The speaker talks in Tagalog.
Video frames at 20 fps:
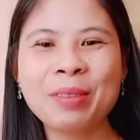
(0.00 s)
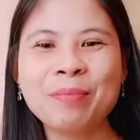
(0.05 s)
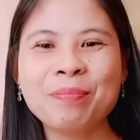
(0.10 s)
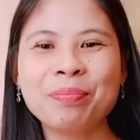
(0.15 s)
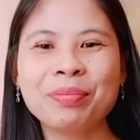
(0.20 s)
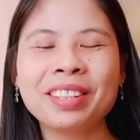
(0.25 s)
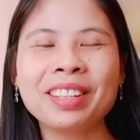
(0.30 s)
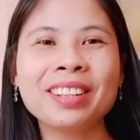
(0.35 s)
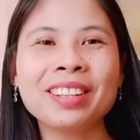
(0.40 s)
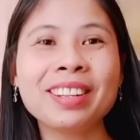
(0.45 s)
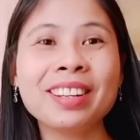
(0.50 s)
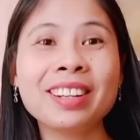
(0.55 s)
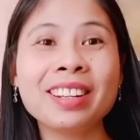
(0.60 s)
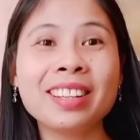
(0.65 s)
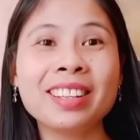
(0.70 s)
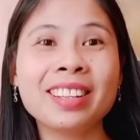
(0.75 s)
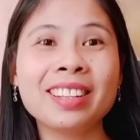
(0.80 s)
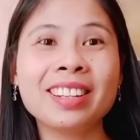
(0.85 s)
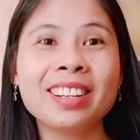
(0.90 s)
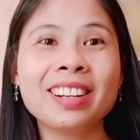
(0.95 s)
hindi na
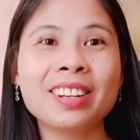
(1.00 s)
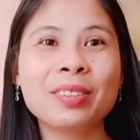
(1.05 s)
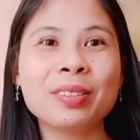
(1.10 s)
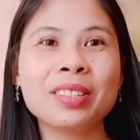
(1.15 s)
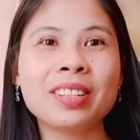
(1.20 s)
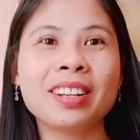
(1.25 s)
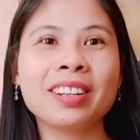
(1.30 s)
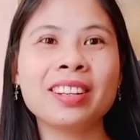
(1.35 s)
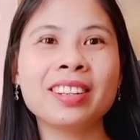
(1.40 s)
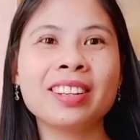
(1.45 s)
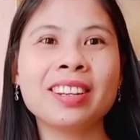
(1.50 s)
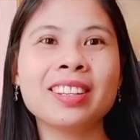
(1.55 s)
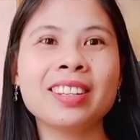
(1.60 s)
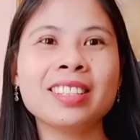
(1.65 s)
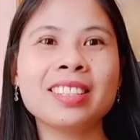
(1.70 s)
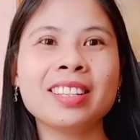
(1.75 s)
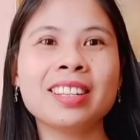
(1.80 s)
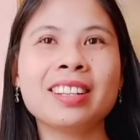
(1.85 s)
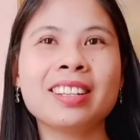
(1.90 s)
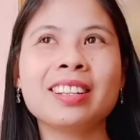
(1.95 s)
yan nagano sa akin guys
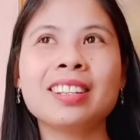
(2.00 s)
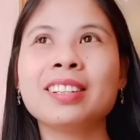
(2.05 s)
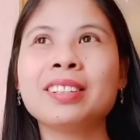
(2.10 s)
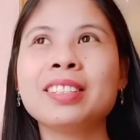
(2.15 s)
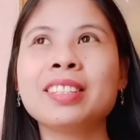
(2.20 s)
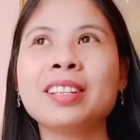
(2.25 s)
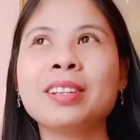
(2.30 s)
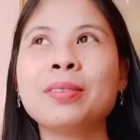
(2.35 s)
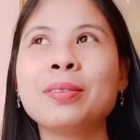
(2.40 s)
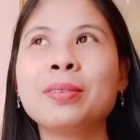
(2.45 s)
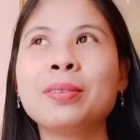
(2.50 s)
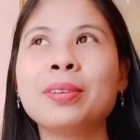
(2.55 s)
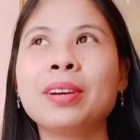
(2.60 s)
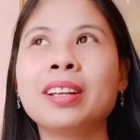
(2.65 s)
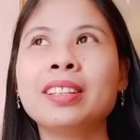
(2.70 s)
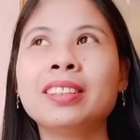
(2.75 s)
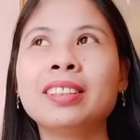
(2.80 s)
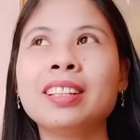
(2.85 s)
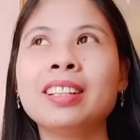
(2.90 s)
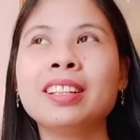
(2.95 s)
sa uh, siguro
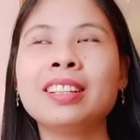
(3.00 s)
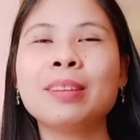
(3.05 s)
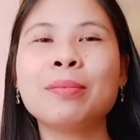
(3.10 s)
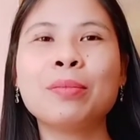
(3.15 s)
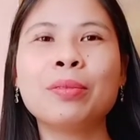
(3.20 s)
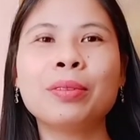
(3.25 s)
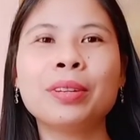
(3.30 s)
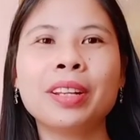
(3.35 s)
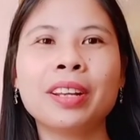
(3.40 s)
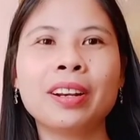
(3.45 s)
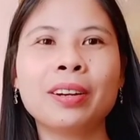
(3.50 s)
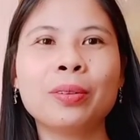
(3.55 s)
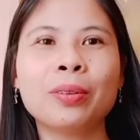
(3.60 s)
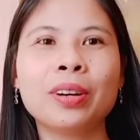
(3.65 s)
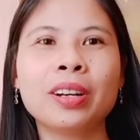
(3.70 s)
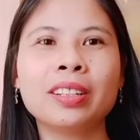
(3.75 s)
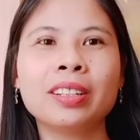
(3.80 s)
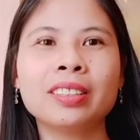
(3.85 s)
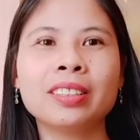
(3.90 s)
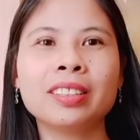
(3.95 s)
until na muni ako
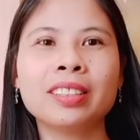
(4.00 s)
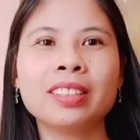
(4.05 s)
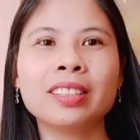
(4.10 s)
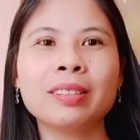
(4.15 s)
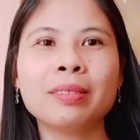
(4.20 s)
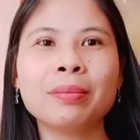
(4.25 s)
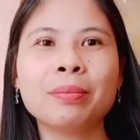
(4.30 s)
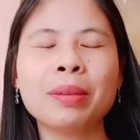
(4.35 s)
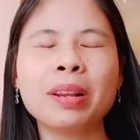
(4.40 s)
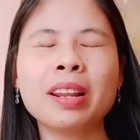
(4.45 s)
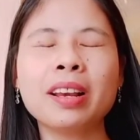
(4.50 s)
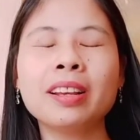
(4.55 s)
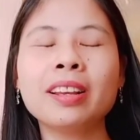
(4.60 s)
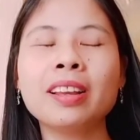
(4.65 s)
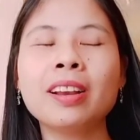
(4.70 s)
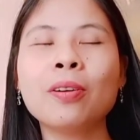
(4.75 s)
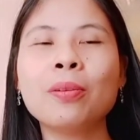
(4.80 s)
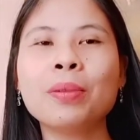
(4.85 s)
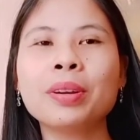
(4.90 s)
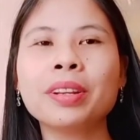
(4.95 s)
hang, palagi
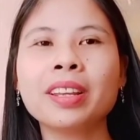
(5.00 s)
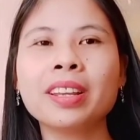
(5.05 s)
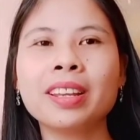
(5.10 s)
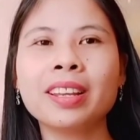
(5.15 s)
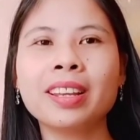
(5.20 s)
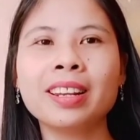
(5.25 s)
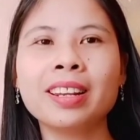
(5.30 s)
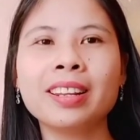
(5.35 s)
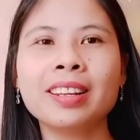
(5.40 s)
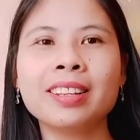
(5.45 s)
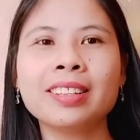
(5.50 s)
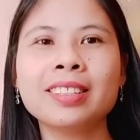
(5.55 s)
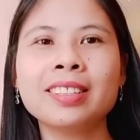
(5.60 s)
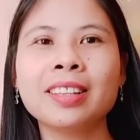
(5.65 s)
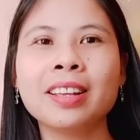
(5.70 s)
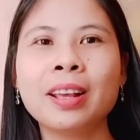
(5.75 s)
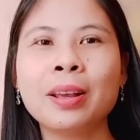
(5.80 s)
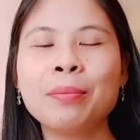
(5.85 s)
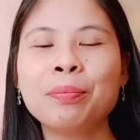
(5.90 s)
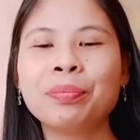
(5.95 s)
ako mag-ALS
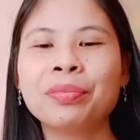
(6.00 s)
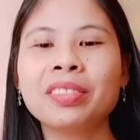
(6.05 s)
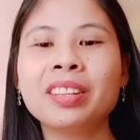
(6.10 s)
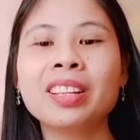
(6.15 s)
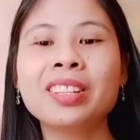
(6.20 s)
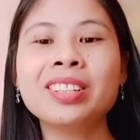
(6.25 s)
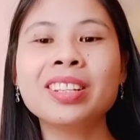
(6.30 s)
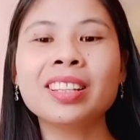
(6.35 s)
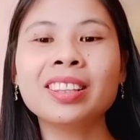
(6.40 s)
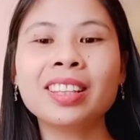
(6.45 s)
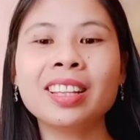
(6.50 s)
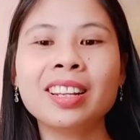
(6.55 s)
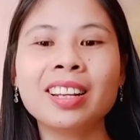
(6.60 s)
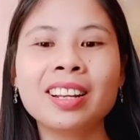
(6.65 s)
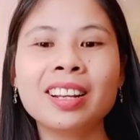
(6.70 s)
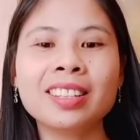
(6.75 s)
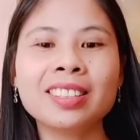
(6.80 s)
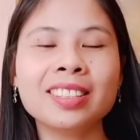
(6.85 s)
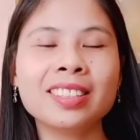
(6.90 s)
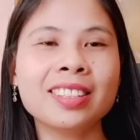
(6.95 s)
nandiyan
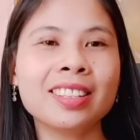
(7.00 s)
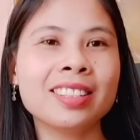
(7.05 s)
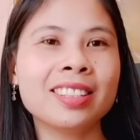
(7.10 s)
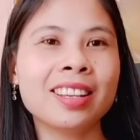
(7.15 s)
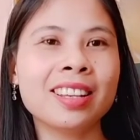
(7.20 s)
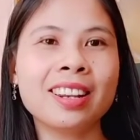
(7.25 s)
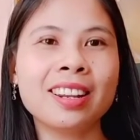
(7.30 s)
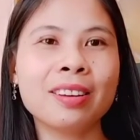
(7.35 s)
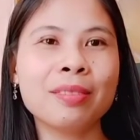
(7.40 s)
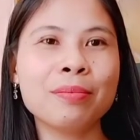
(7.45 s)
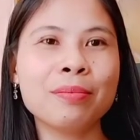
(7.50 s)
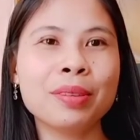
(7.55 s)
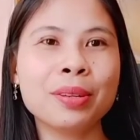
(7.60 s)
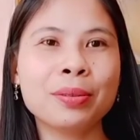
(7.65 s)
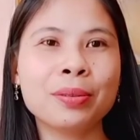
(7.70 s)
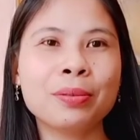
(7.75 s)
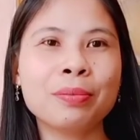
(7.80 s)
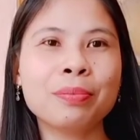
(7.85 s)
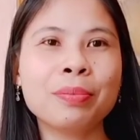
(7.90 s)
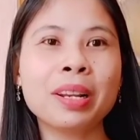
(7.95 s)
talaga si sis I love
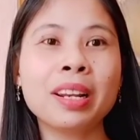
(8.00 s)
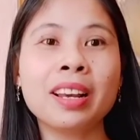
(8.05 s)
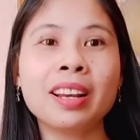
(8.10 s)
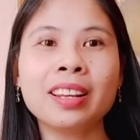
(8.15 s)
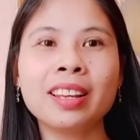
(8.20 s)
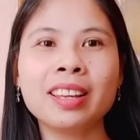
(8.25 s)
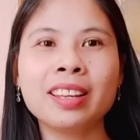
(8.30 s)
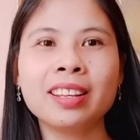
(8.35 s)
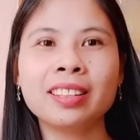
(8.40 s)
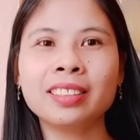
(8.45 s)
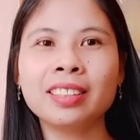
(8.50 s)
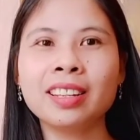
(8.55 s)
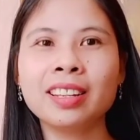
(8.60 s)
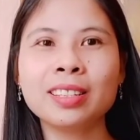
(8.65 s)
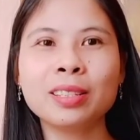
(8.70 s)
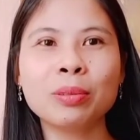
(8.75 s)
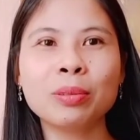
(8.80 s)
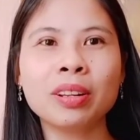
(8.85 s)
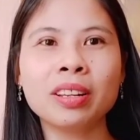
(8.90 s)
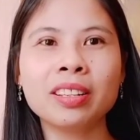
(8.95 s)
you palagi yan guys
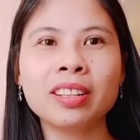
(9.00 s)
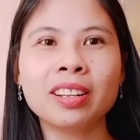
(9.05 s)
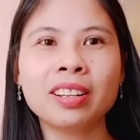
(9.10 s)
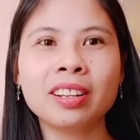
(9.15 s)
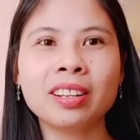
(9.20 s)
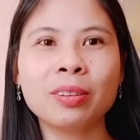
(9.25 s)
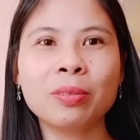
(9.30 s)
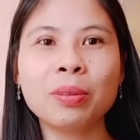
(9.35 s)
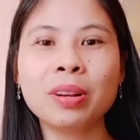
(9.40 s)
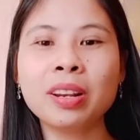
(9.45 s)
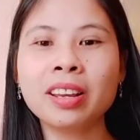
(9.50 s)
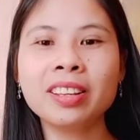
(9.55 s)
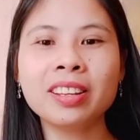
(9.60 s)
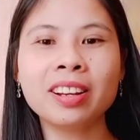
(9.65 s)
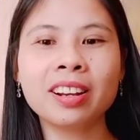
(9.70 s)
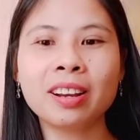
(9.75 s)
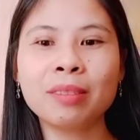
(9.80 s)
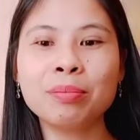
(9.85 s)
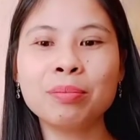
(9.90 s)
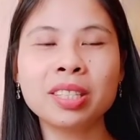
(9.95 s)
wala yung wala yung
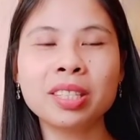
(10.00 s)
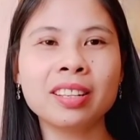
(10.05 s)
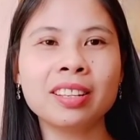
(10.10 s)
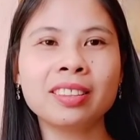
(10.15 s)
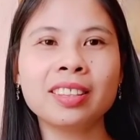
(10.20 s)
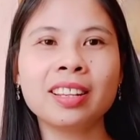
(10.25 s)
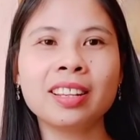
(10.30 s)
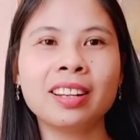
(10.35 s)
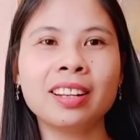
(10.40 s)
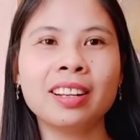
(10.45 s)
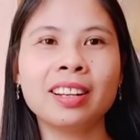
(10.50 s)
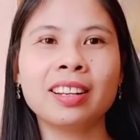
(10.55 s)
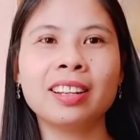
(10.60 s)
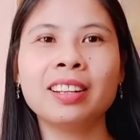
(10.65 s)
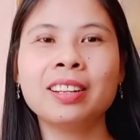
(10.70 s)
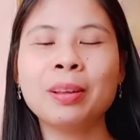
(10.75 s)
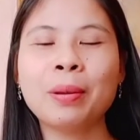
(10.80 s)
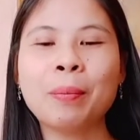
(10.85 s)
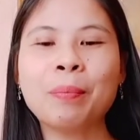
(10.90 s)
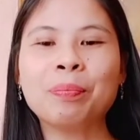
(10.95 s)
absent talaga
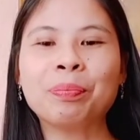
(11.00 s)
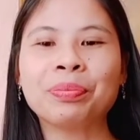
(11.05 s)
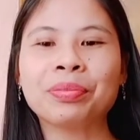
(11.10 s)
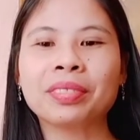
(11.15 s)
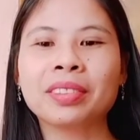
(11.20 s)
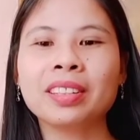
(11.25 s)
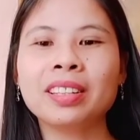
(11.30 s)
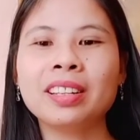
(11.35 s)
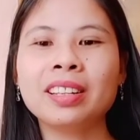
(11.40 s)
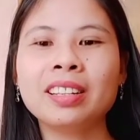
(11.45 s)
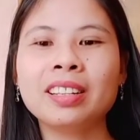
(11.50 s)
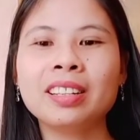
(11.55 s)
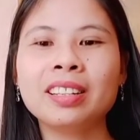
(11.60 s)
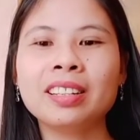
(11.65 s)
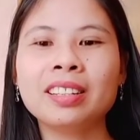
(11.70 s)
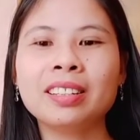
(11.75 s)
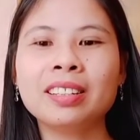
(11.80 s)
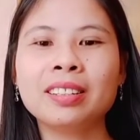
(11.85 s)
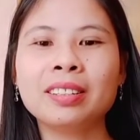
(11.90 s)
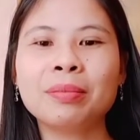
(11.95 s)

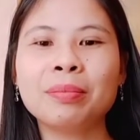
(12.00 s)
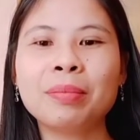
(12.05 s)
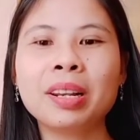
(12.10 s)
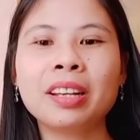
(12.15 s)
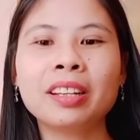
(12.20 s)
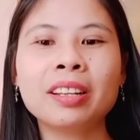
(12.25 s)
uh, malaking